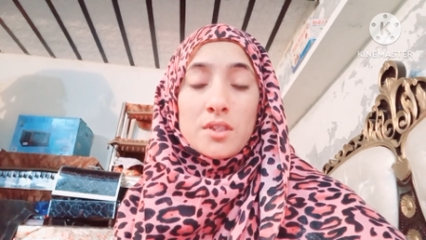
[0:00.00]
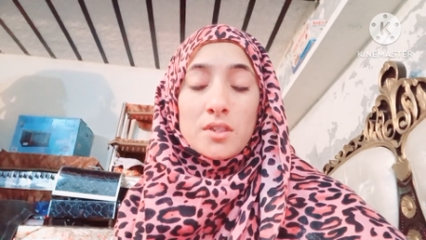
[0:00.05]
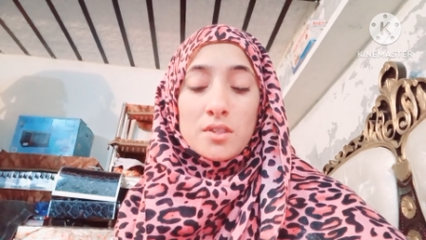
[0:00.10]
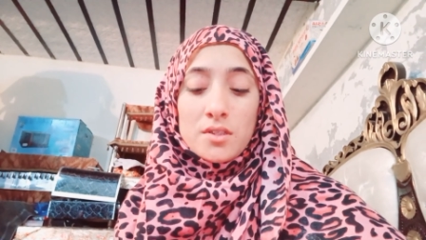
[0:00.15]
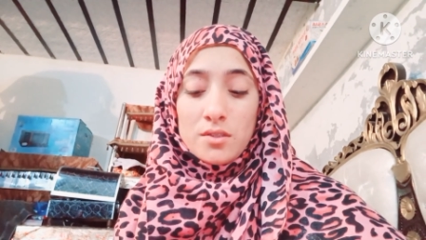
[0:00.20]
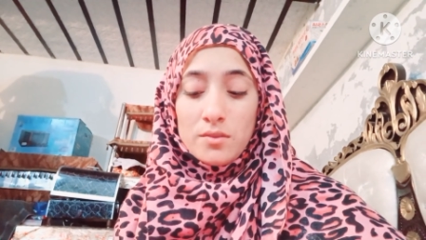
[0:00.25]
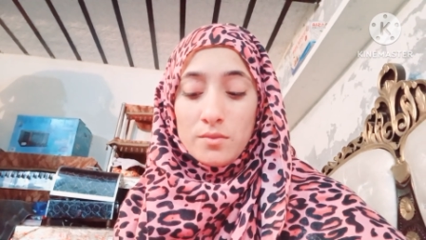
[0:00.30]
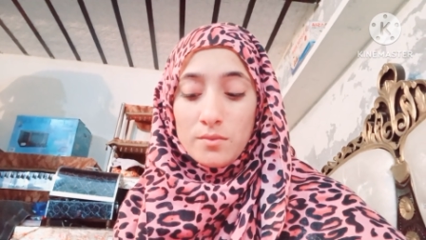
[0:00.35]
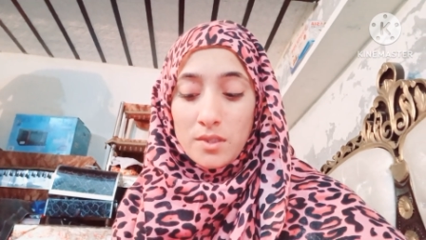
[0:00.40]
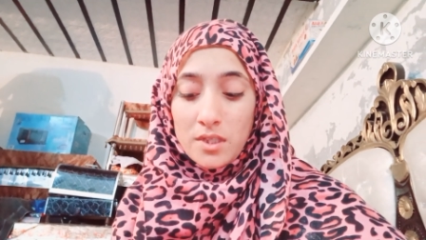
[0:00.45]

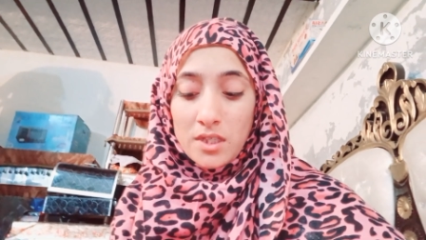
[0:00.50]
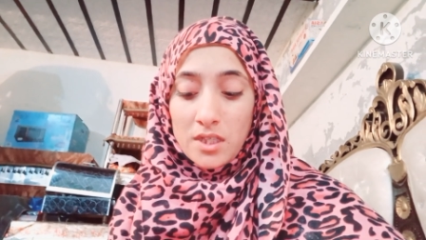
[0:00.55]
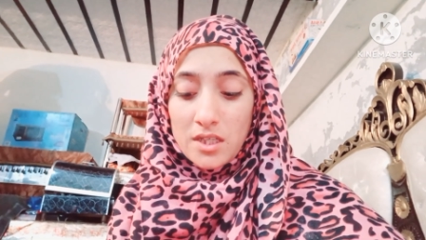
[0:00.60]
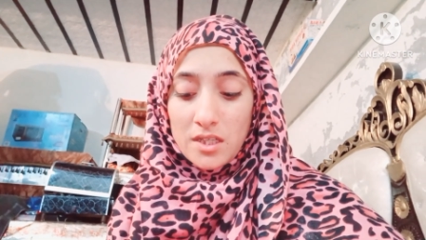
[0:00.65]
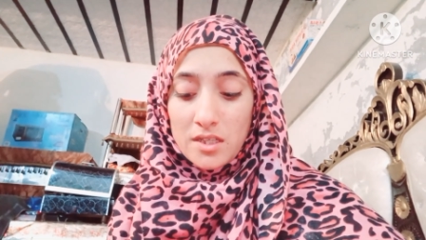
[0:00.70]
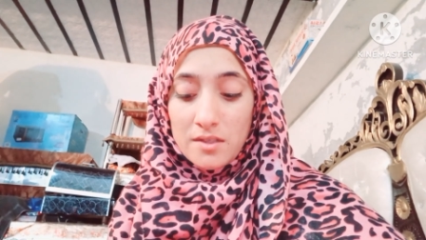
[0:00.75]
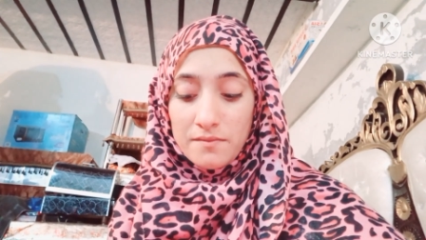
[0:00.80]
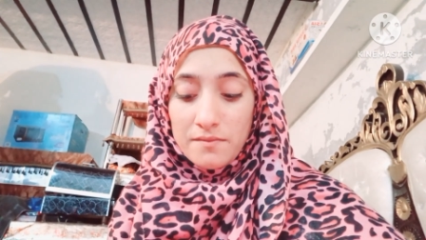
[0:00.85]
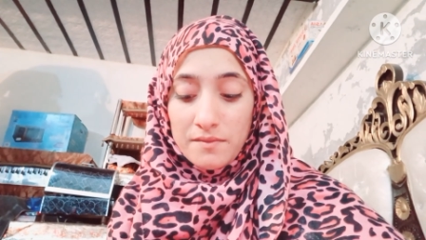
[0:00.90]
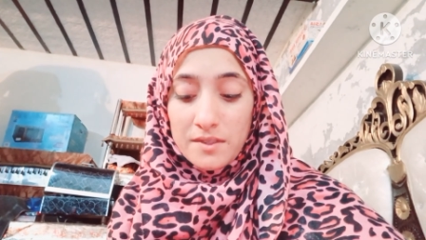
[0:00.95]
करती हूँ अल्लाह
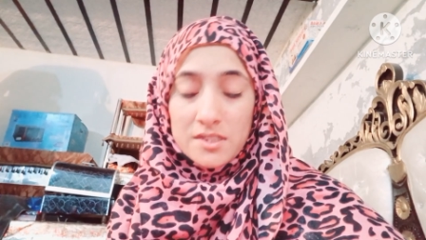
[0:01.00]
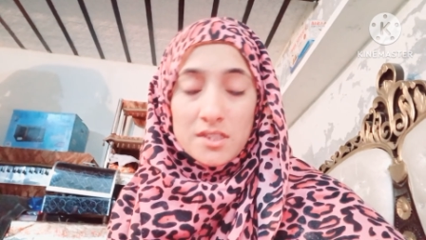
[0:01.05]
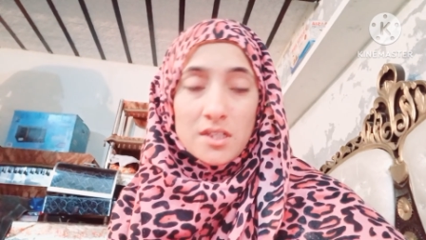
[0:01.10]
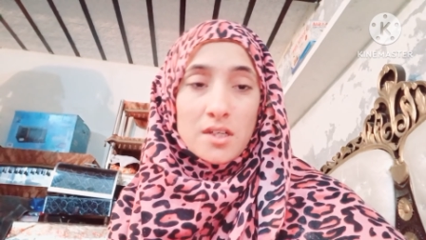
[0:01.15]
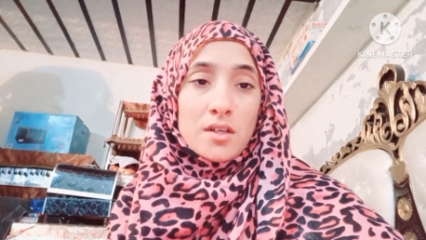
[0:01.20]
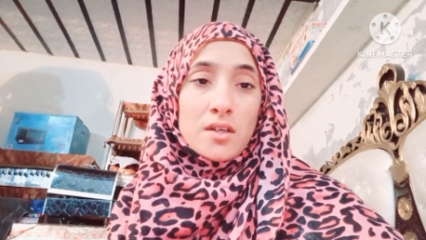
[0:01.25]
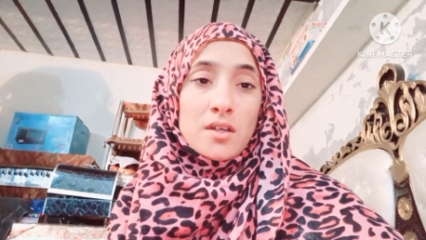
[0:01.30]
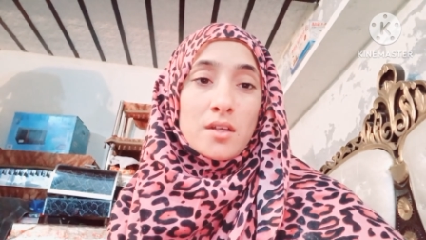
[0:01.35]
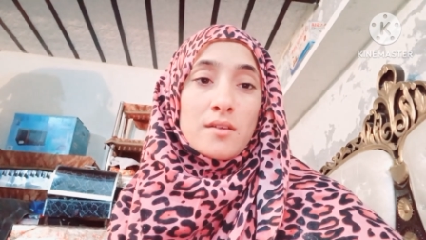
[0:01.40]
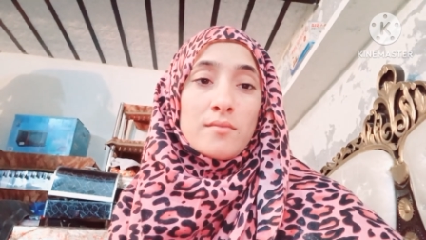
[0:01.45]
के फजल
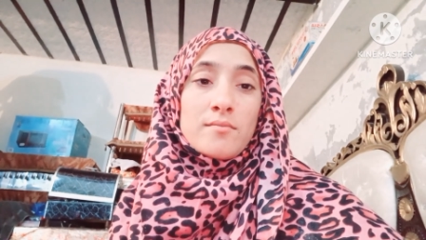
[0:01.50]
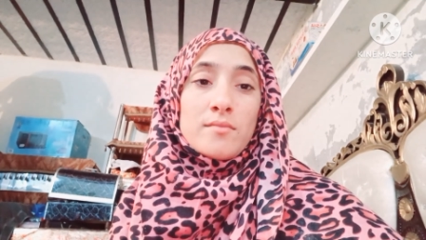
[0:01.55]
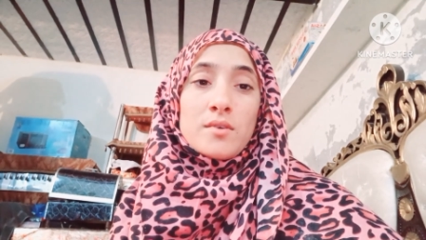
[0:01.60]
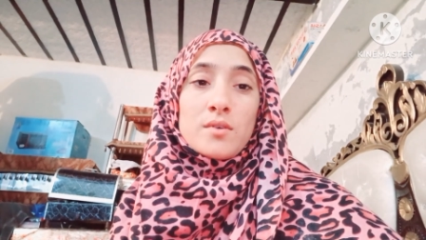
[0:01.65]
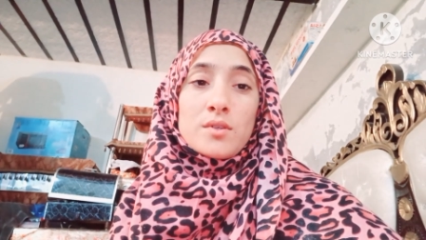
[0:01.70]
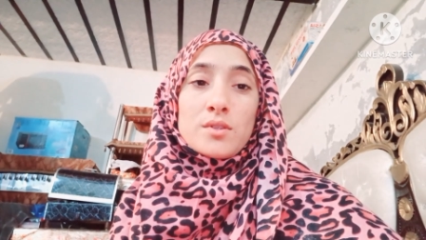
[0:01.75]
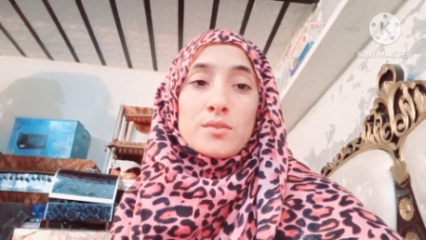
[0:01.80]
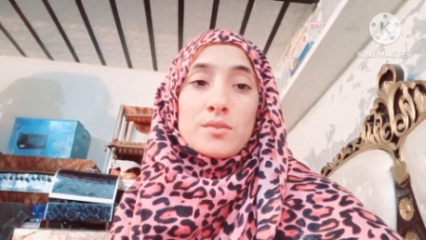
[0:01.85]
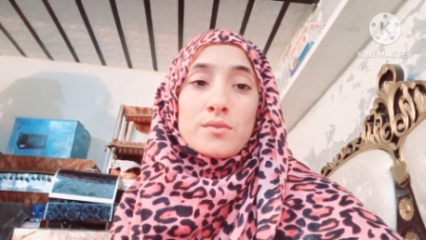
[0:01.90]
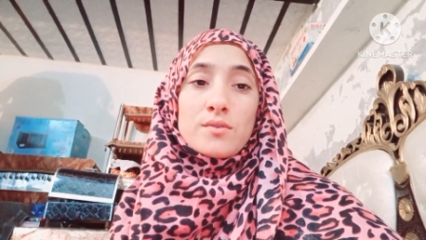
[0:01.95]
करम
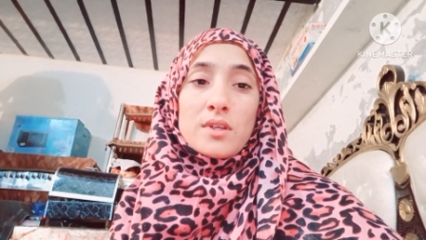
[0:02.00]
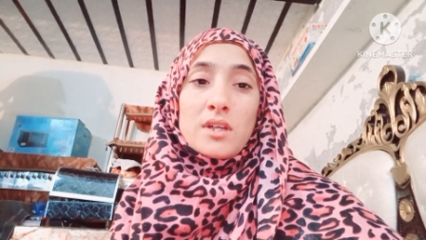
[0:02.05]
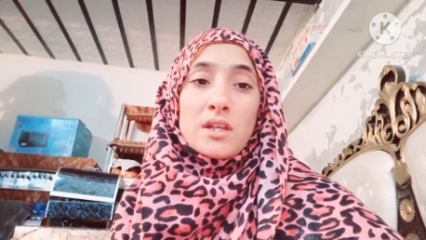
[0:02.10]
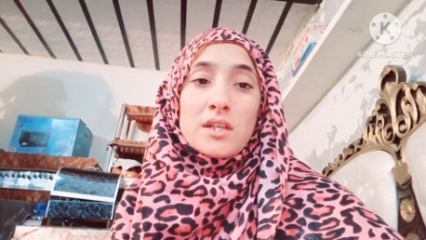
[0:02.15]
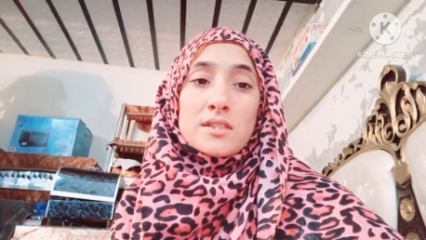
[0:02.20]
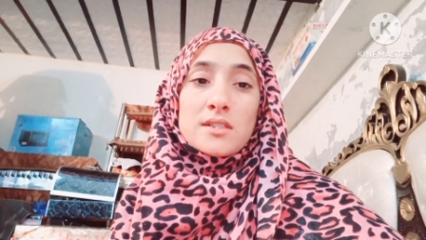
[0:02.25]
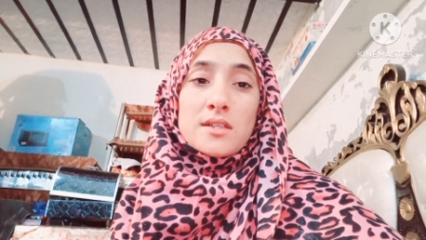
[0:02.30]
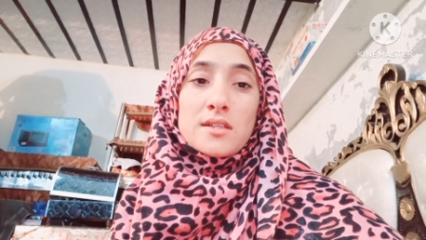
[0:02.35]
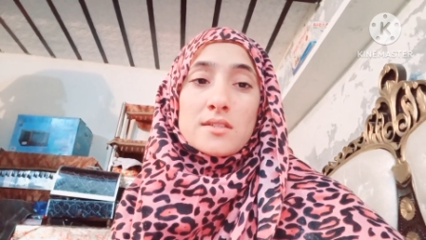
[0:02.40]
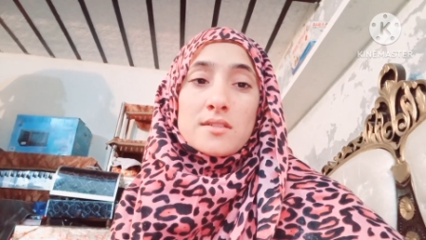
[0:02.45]
और शुक्र
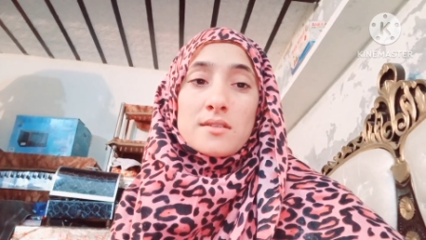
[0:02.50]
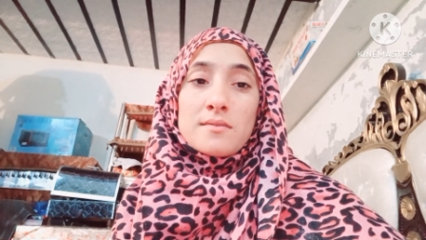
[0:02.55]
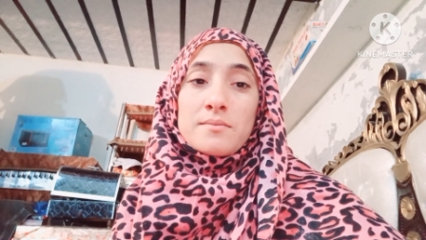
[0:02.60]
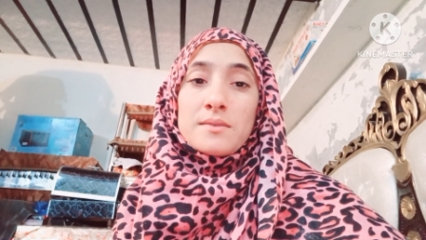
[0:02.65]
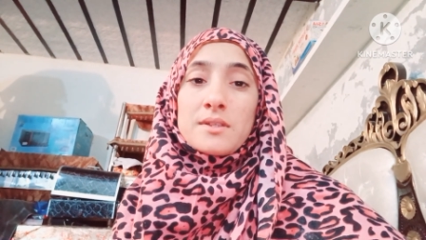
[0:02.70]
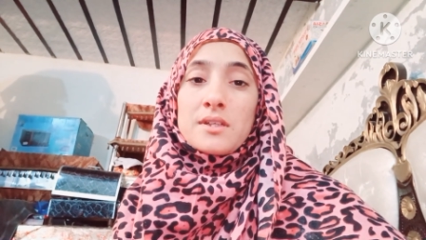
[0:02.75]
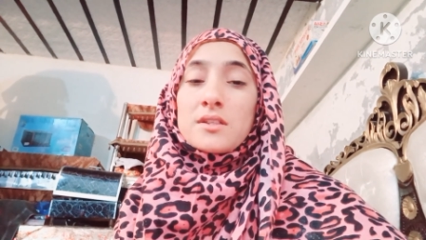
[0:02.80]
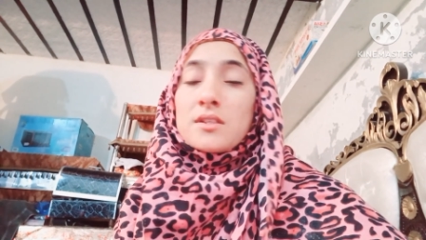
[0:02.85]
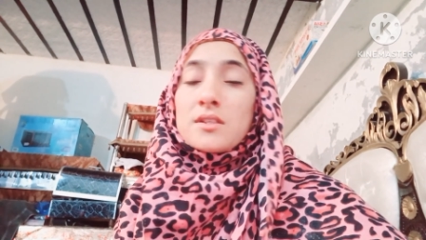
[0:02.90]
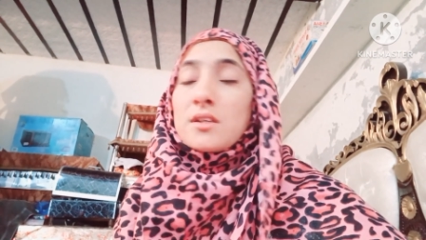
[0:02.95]
के साथ सब
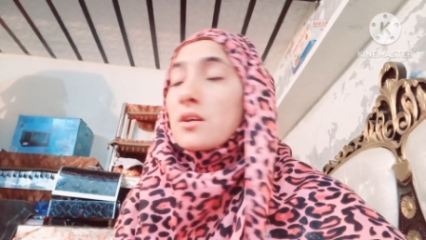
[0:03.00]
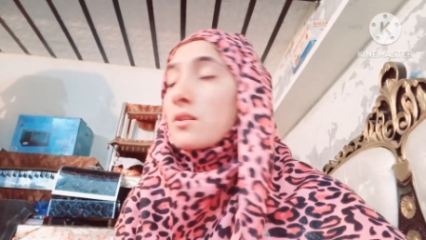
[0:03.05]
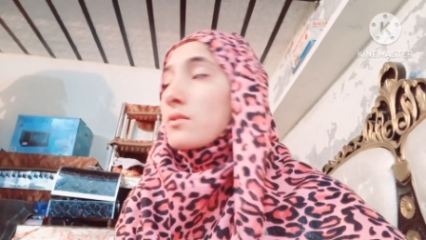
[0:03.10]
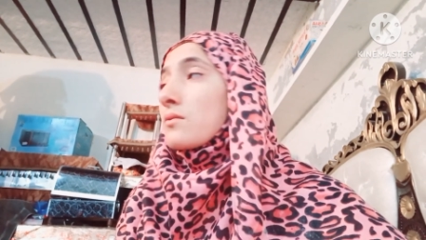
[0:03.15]
ठीक ठाक